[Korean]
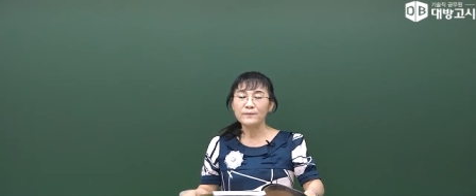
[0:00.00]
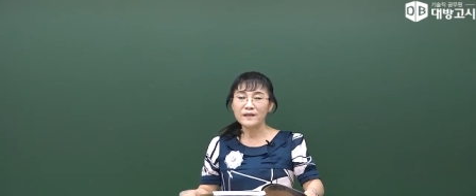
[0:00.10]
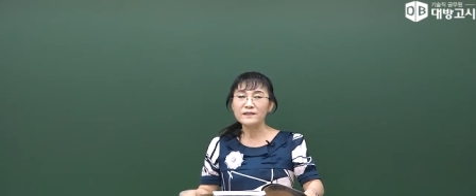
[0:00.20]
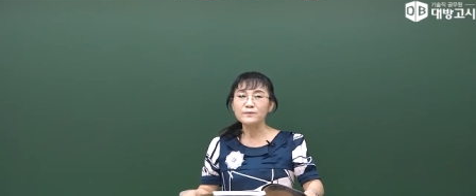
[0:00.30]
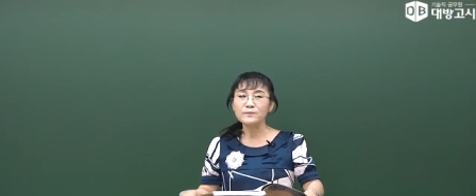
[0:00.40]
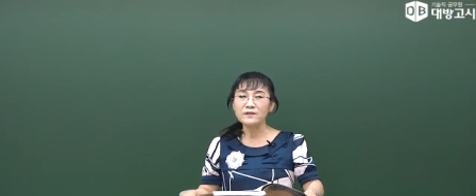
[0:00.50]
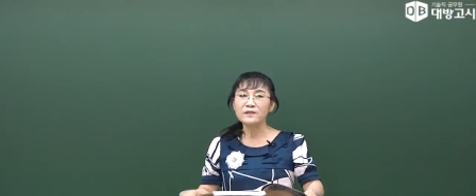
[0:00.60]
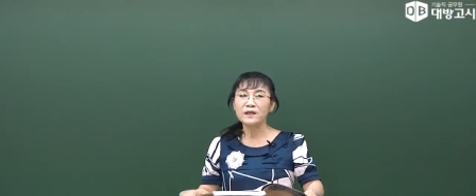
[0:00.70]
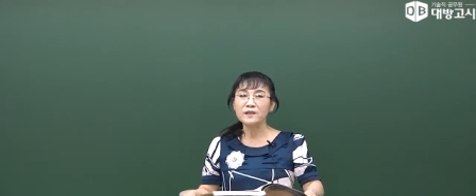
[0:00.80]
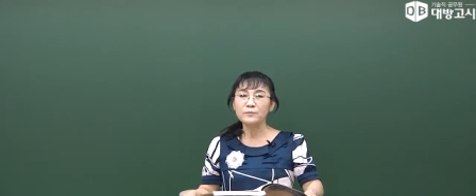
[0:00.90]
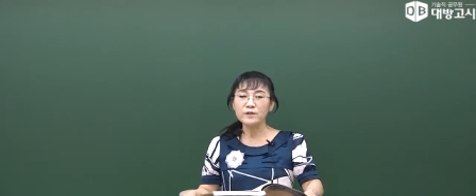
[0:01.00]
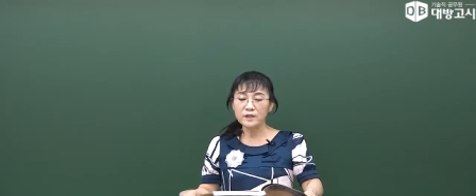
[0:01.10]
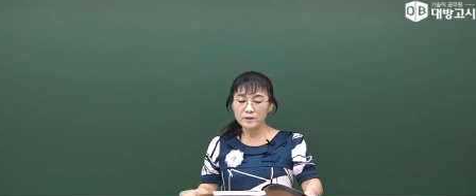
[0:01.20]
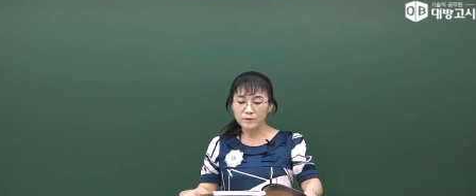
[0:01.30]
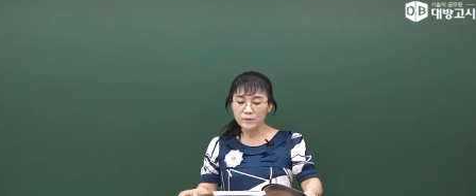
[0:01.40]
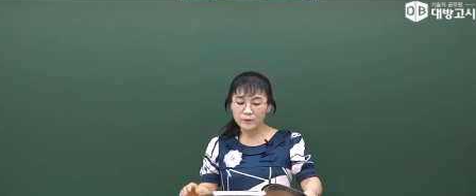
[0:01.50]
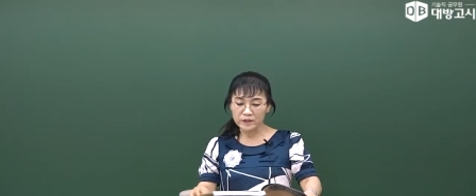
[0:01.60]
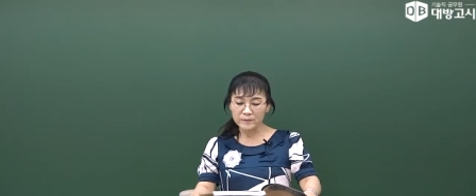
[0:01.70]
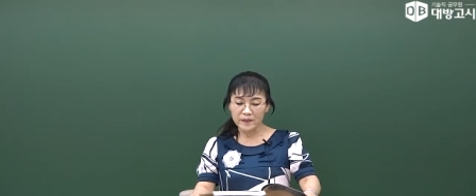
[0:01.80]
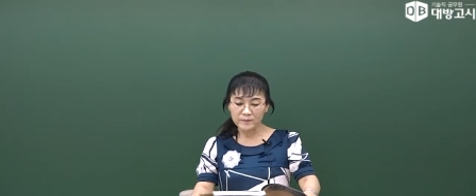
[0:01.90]
말씀드릴 테니 프린트물을
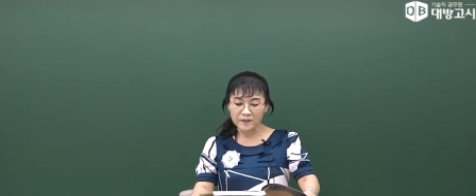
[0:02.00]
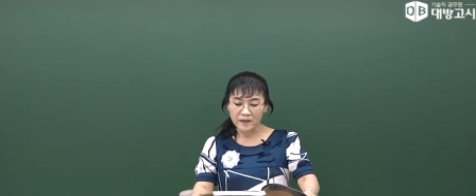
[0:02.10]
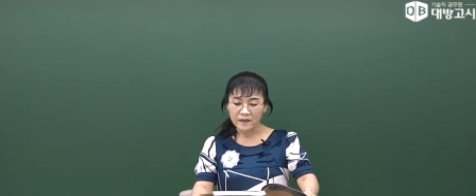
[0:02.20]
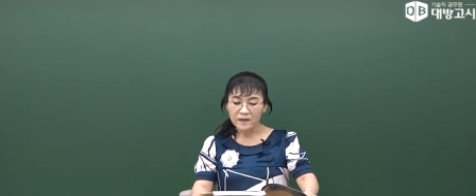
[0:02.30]
보시기 바랍니다.